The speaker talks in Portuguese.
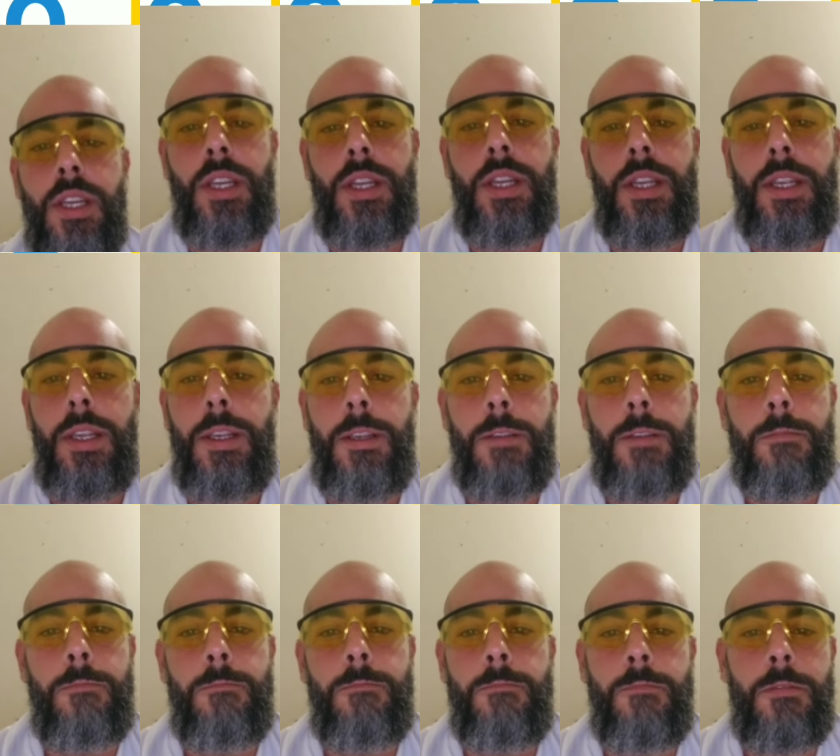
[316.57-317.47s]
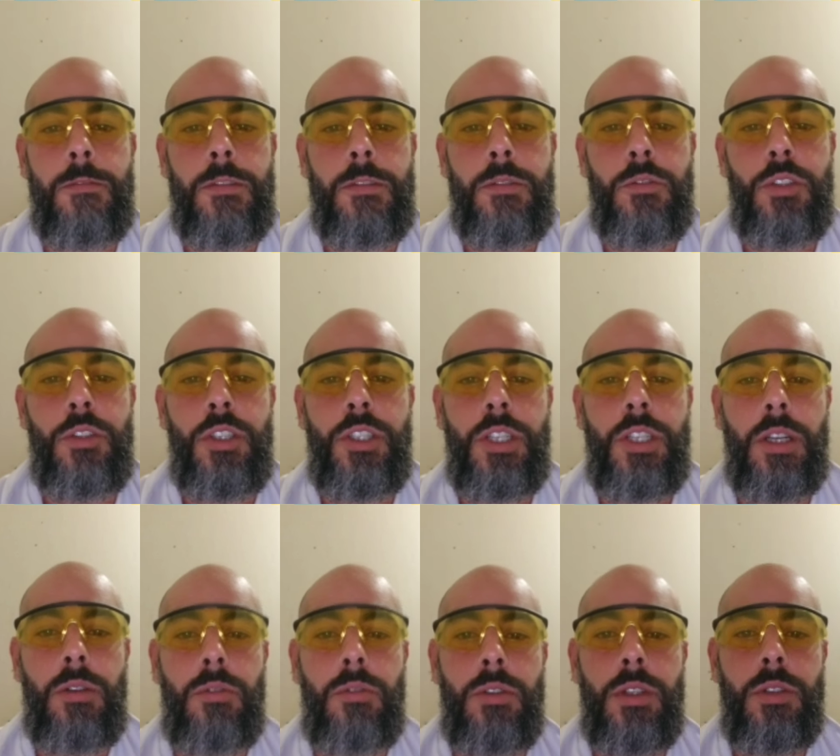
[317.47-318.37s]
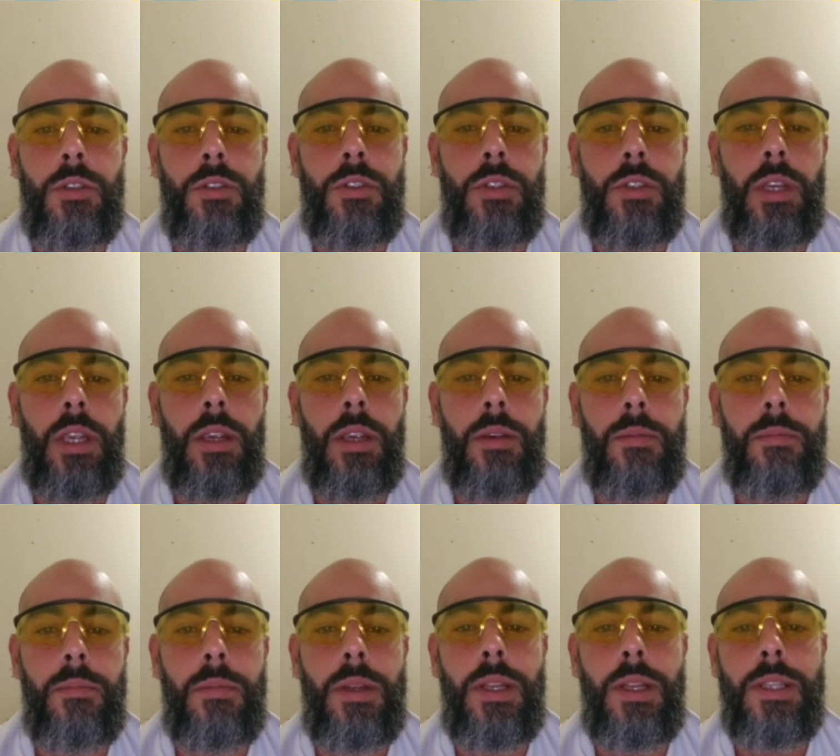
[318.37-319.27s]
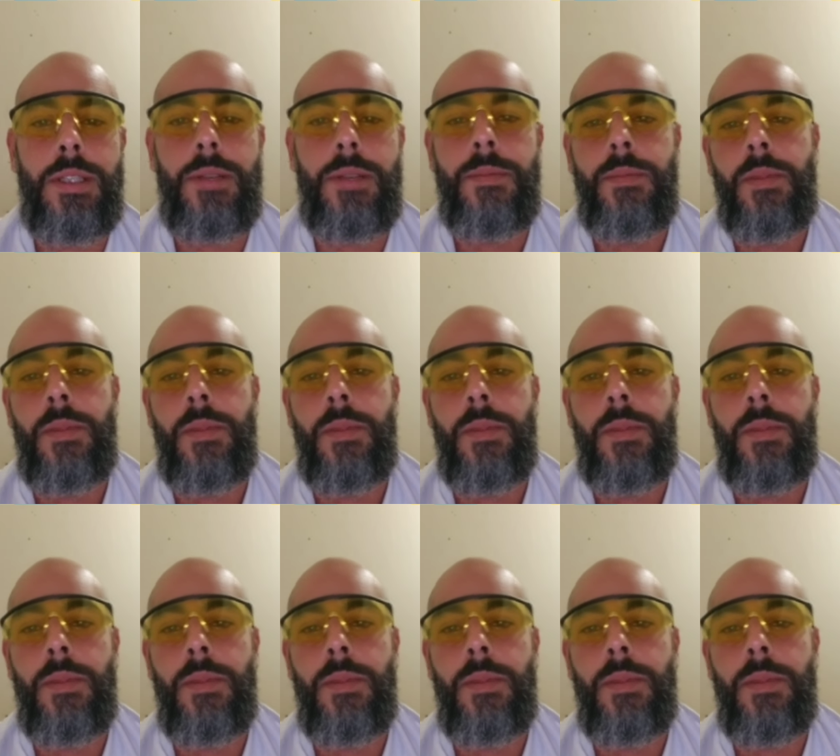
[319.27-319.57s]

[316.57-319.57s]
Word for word: aí eu vou deixar com Deus isso aí, beleza?